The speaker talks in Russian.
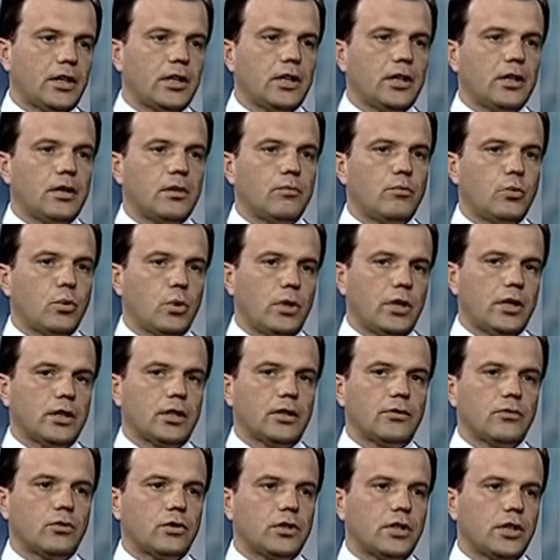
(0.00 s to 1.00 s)
И более
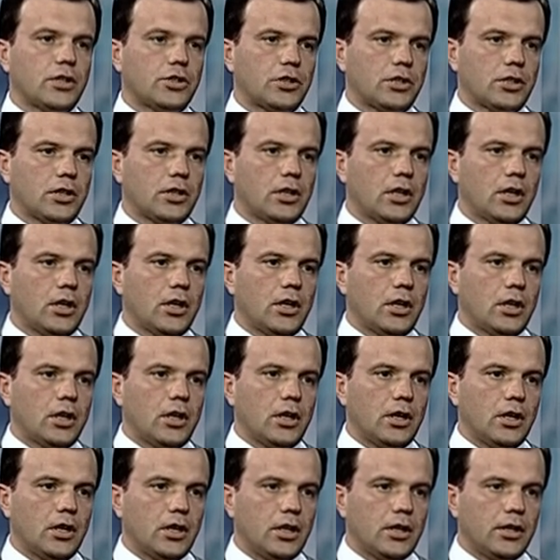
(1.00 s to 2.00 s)
того, даже
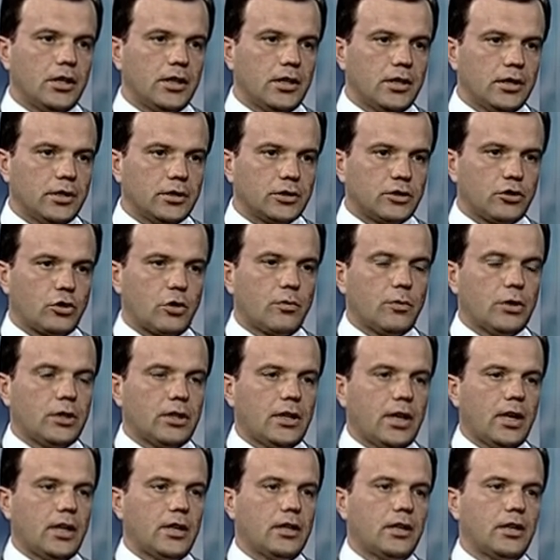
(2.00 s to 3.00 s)
э,
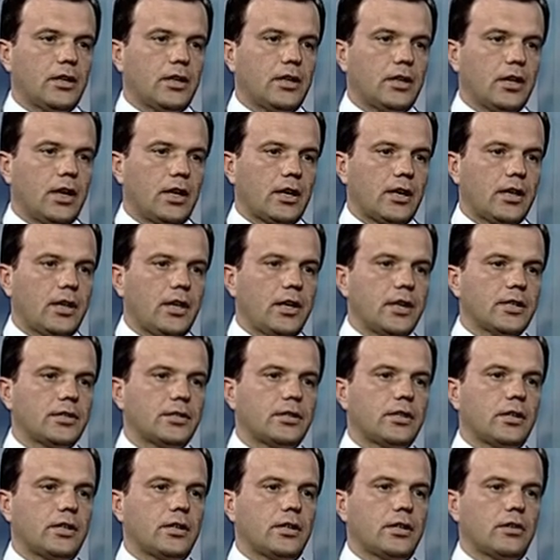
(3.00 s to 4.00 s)
инструментальный
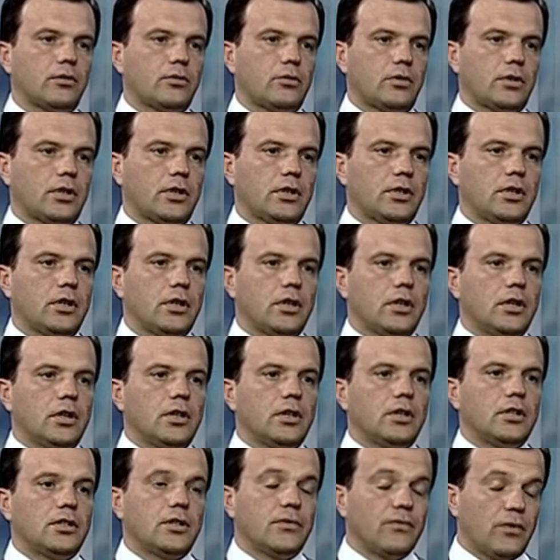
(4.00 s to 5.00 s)
оркестр, который
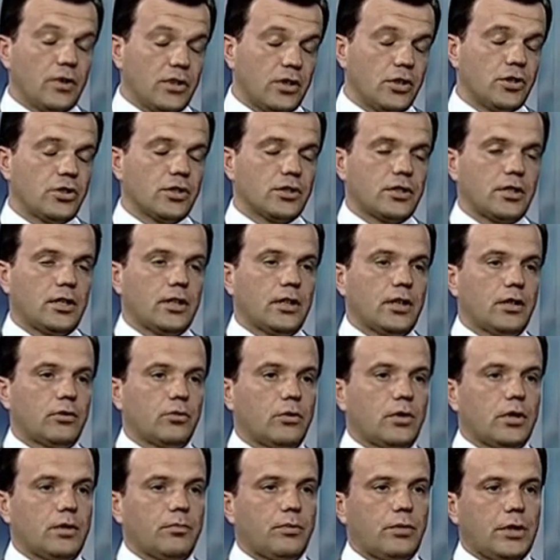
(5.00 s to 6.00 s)
симфонический,
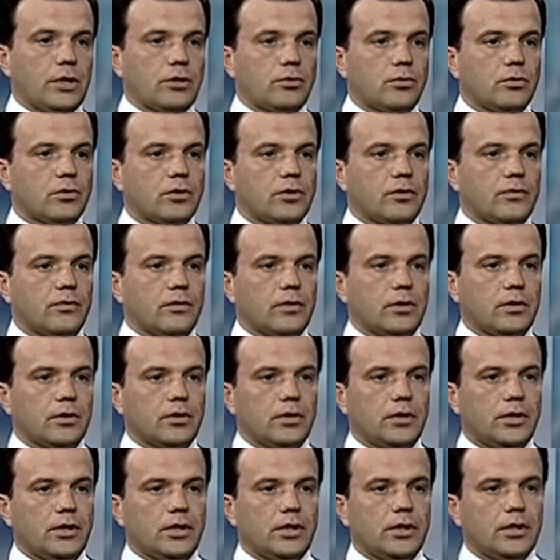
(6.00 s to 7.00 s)
который присутствовал
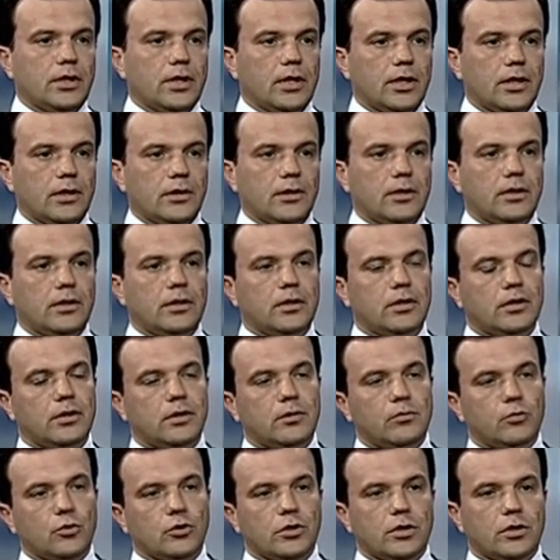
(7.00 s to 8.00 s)
и играл э,
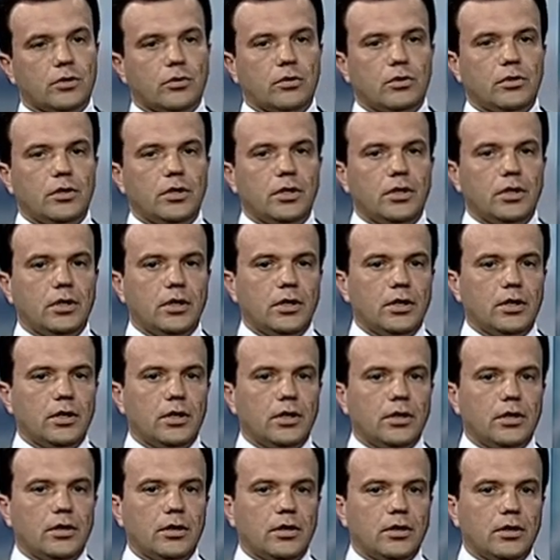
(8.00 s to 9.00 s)
музыку,
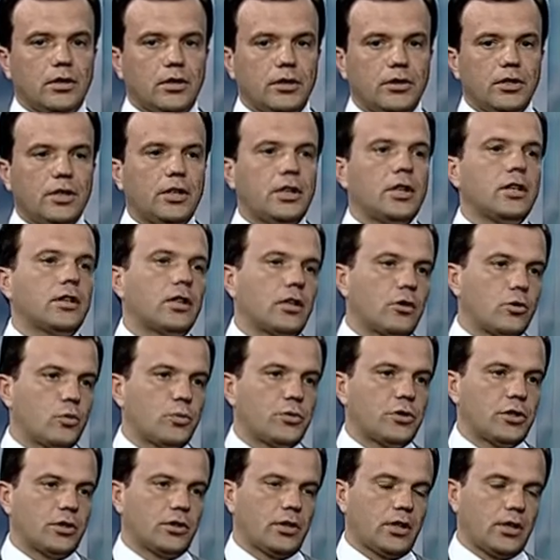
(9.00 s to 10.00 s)
и э, Никита
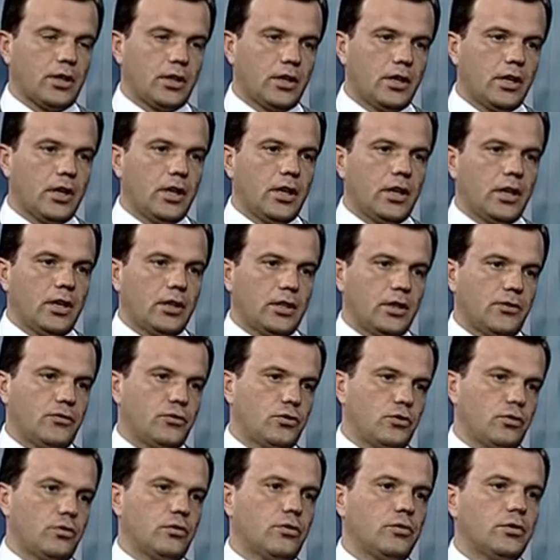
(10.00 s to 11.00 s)
Рубченко. Это
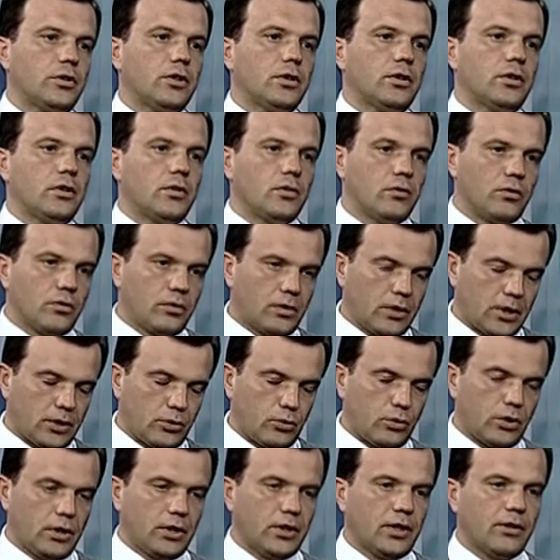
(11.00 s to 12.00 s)
все люди,
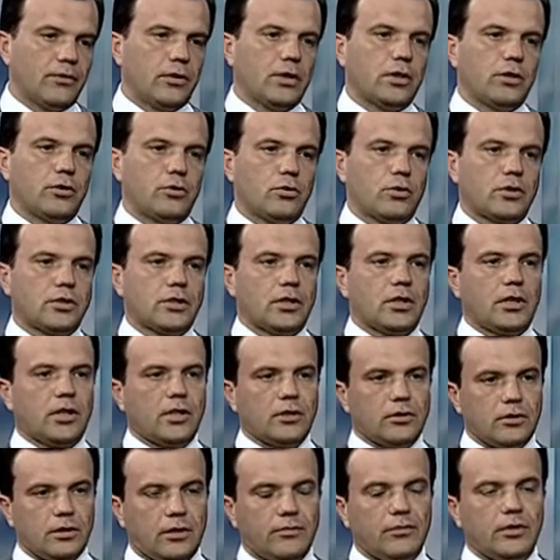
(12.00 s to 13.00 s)
которые на волонтерских
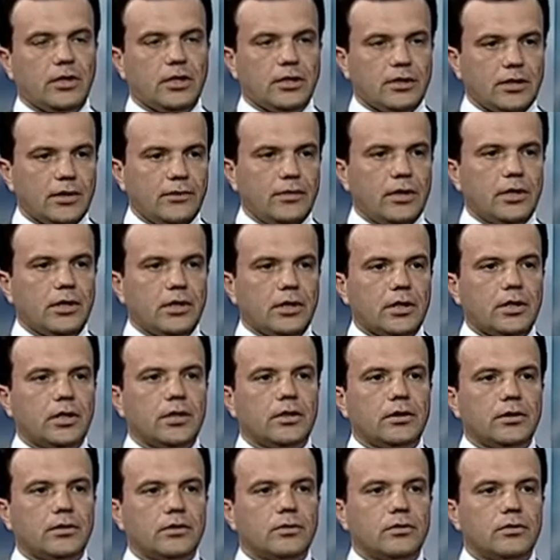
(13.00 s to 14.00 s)
основ основаниях
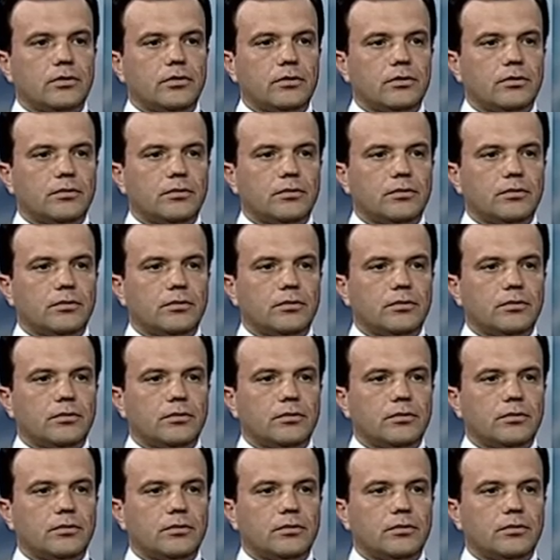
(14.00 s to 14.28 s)
э,